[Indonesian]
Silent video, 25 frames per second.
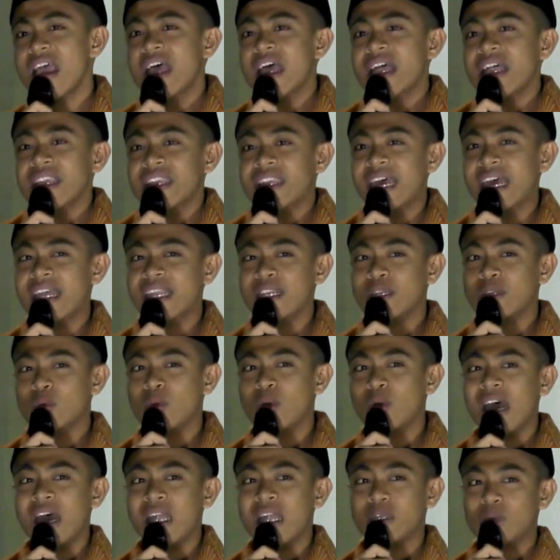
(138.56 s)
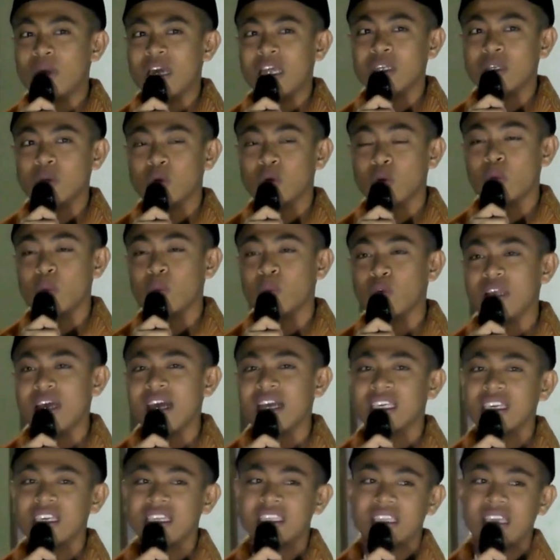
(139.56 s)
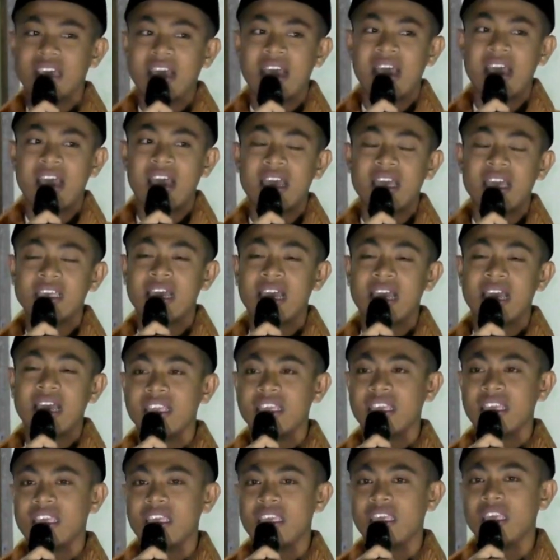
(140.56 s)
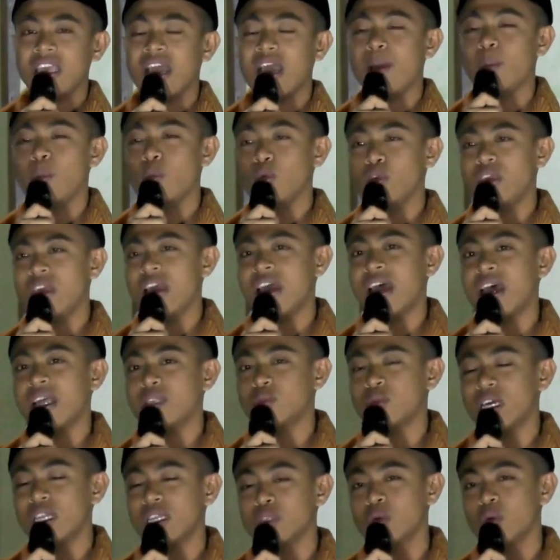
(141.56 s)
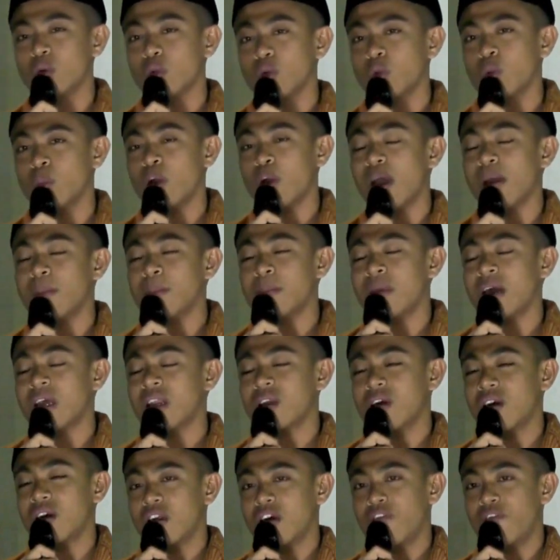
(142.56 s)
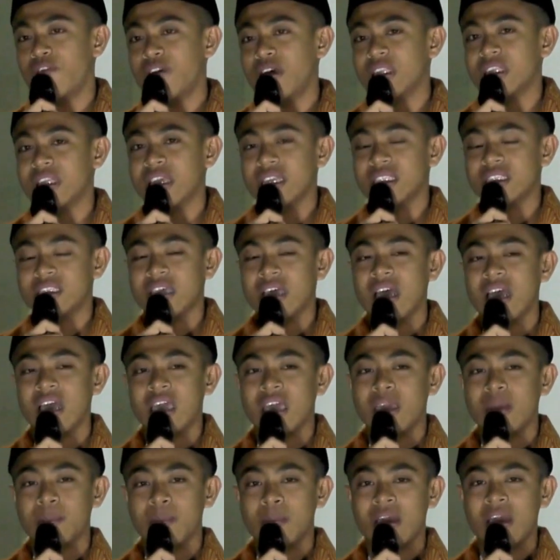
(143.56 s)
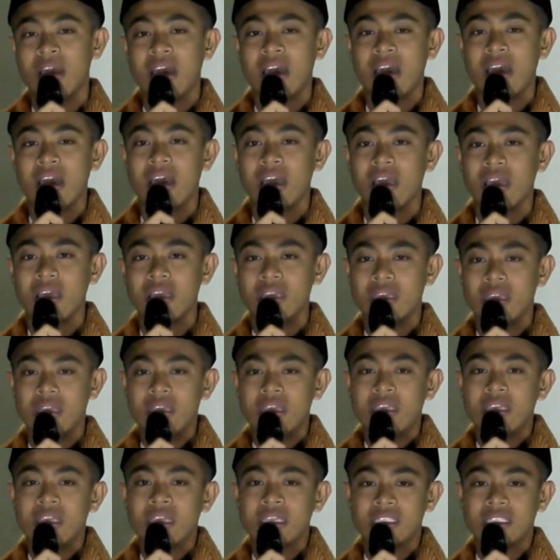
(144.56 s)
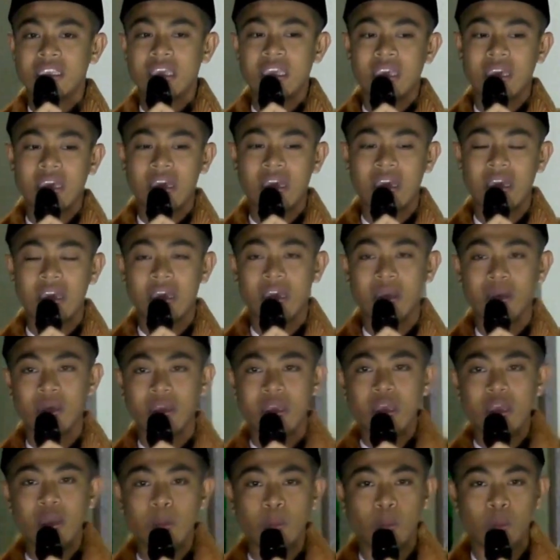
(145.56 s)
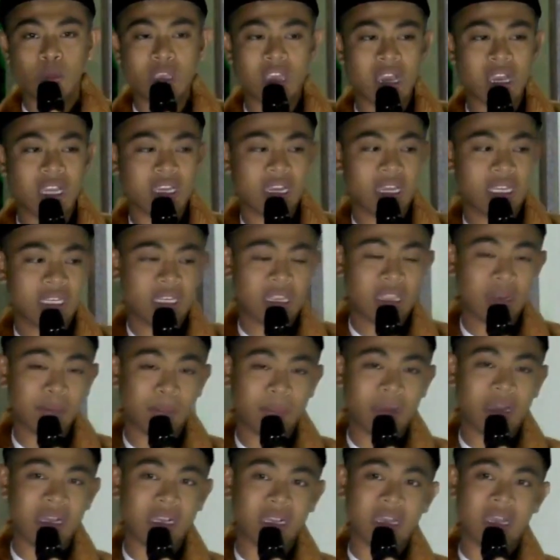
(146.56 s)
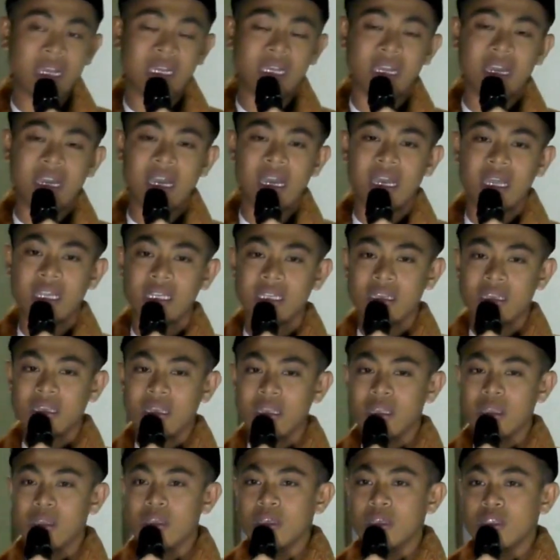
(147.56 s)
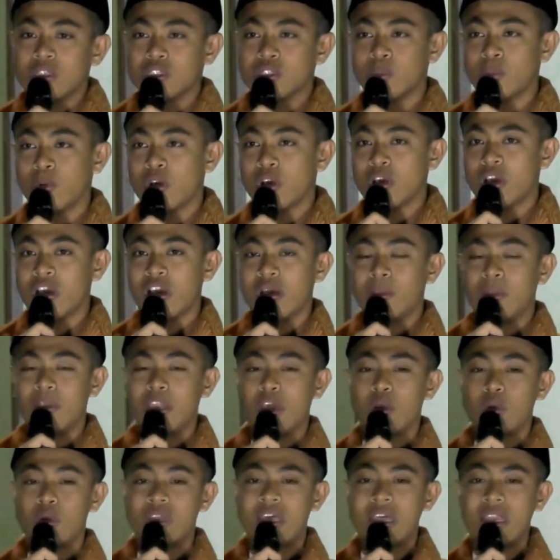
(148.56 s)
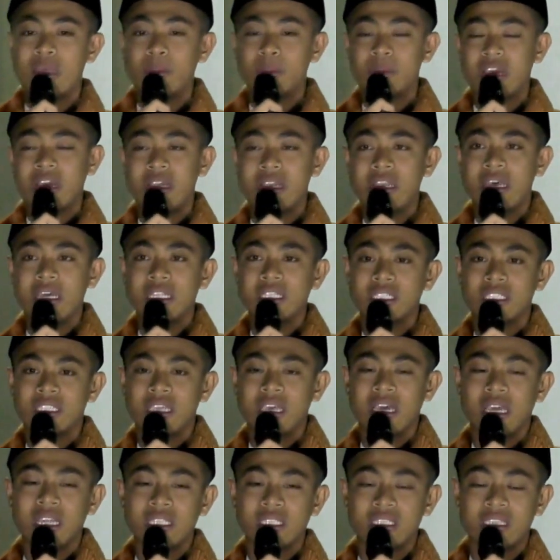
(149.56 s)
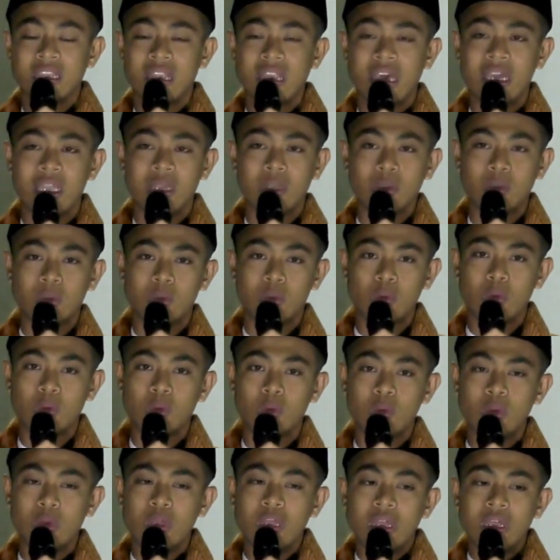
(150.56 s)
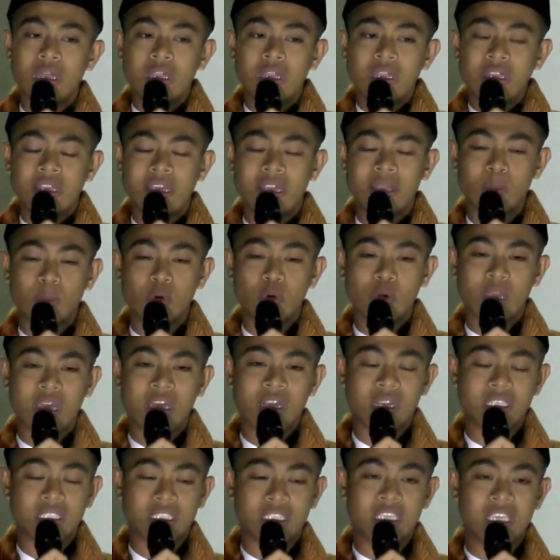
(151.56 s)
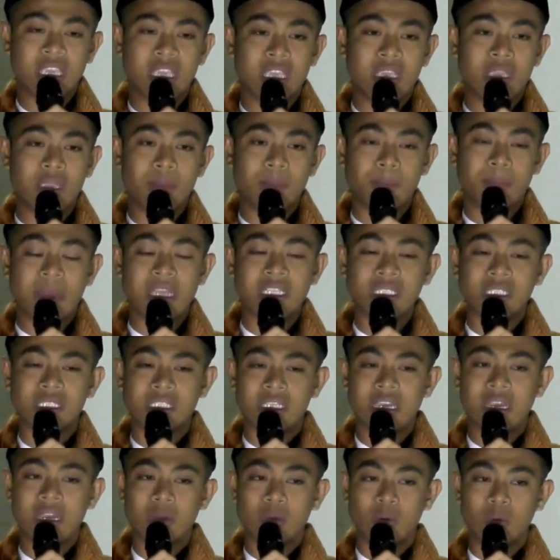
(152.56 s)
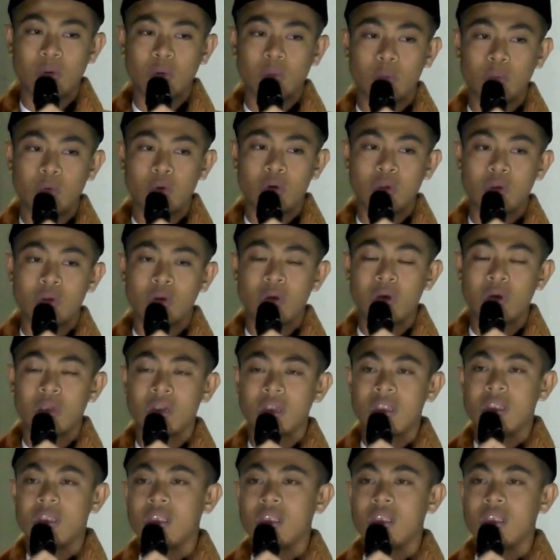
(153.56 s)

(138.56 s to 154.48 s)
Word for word: Dan dua tuan guru muda kita yakni Abuya Tuan Guru Muammar Arafat SHMH yang saya muliakan dan banggakan. Semoga beliau dalam keadaan sehat selalu dan murah rezeki, panjang umur.